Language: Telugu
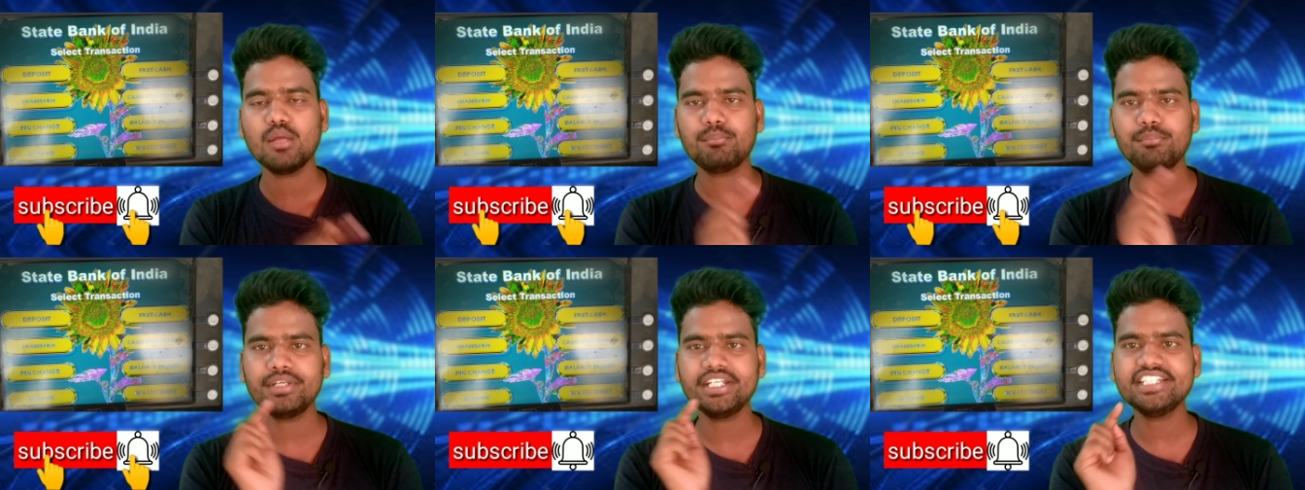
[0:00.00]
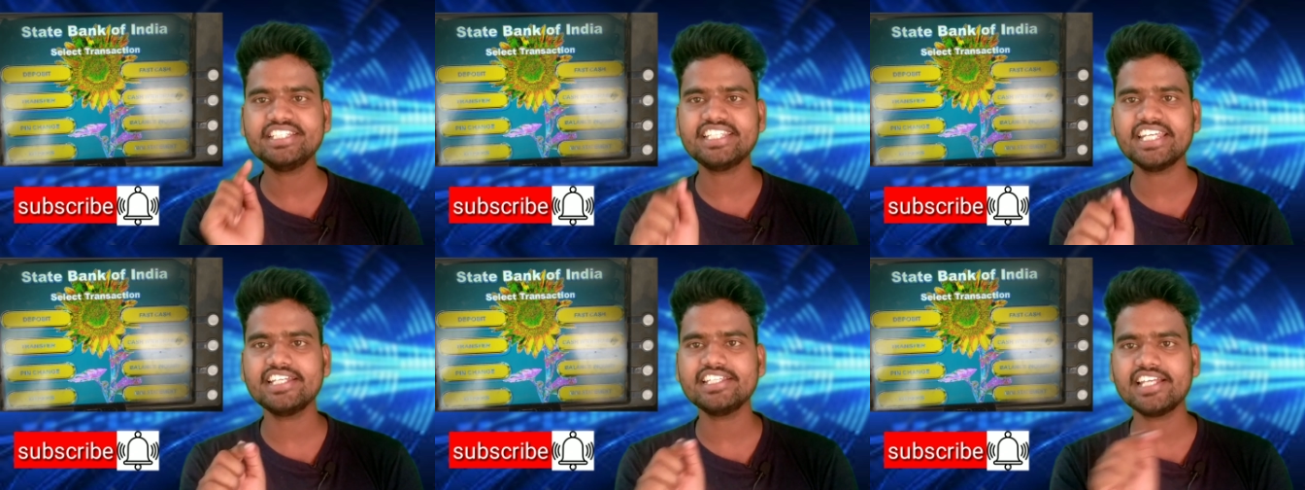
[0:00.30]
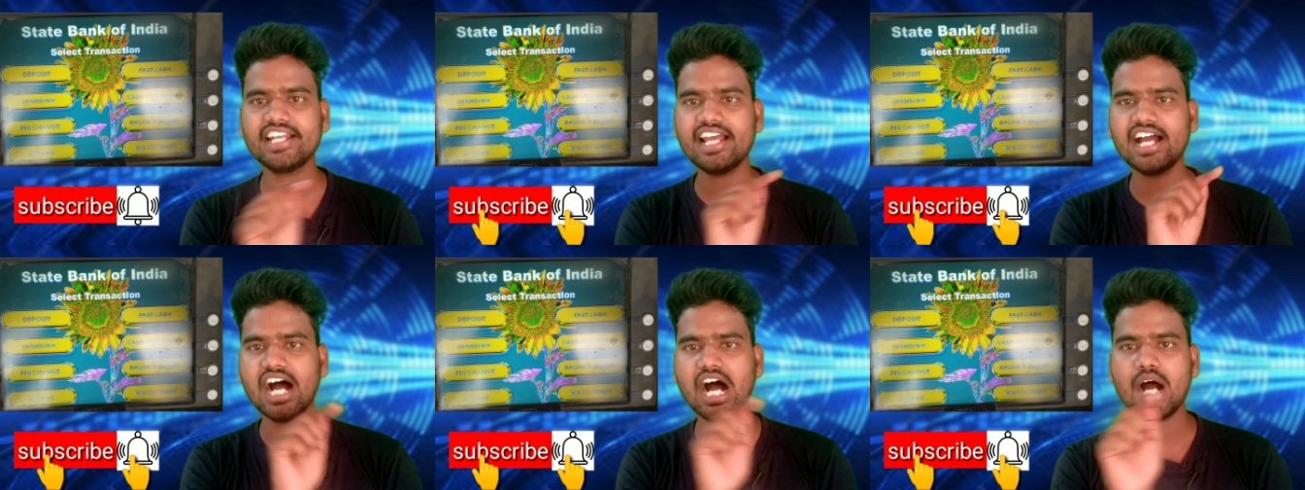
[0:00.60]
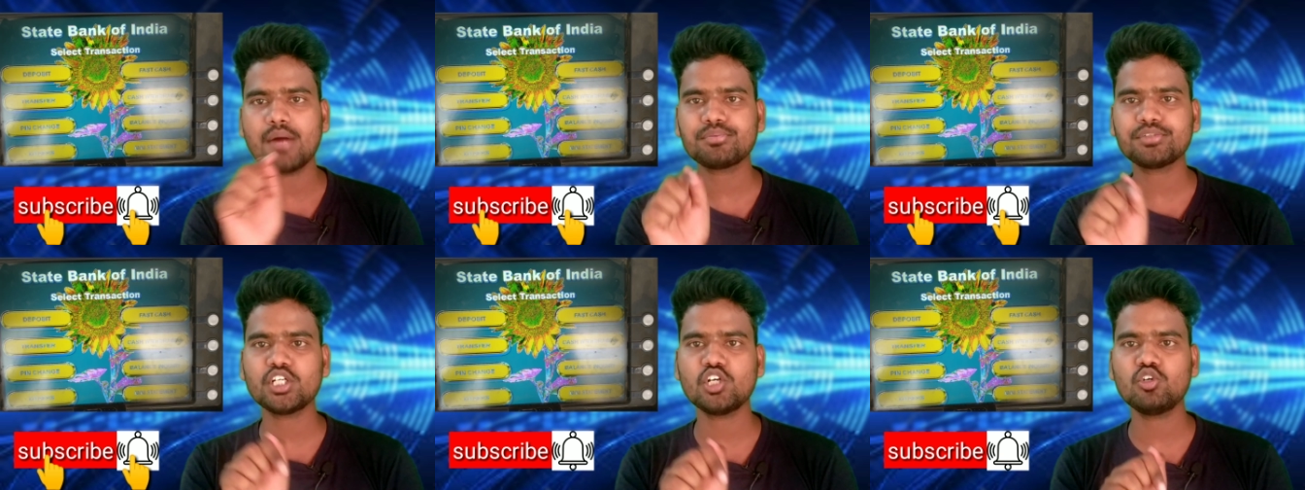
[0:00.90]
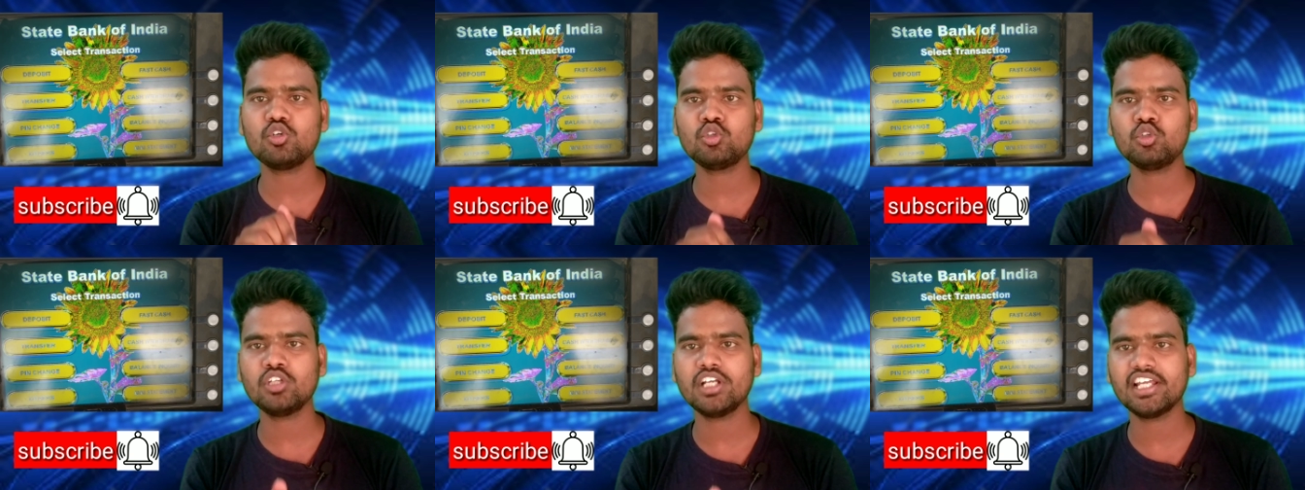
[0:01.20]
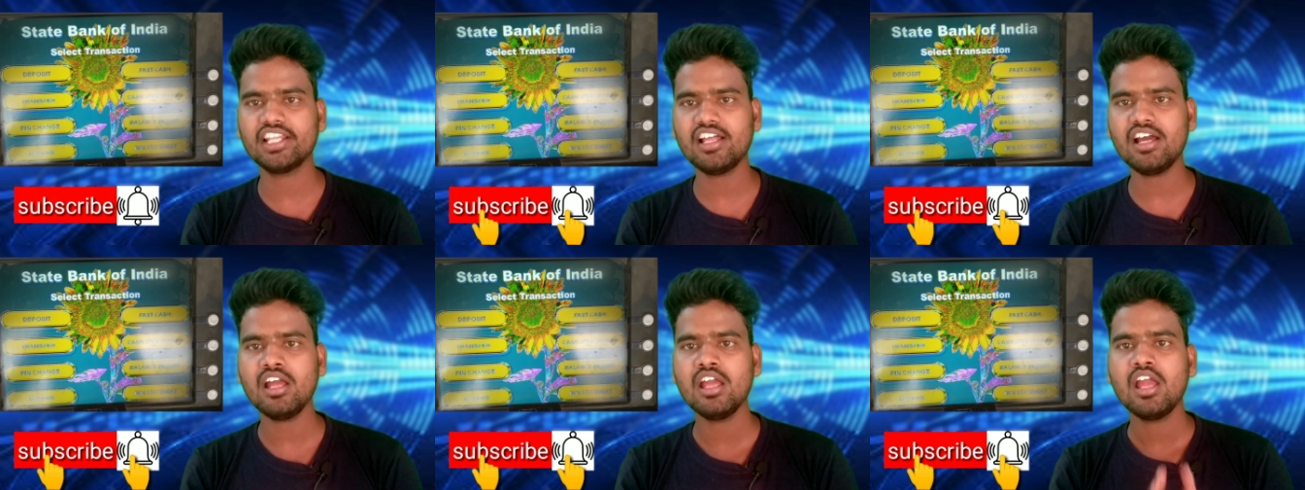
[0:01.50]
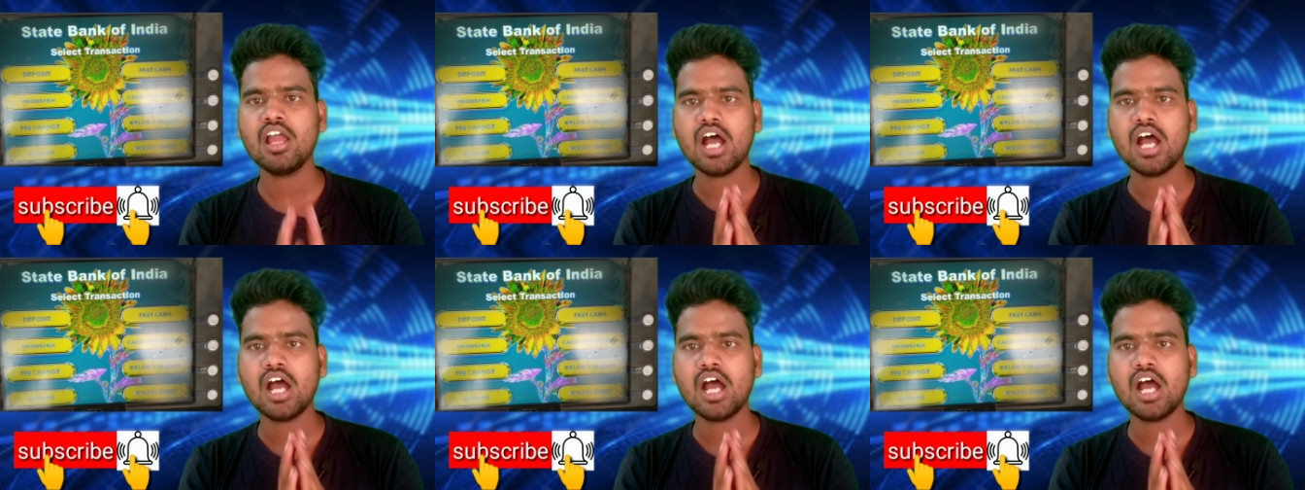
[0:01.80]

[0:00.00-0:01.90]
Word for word: పిన్ చేంజ్ అనే ఆప్షన్ ఉంటుంది కదా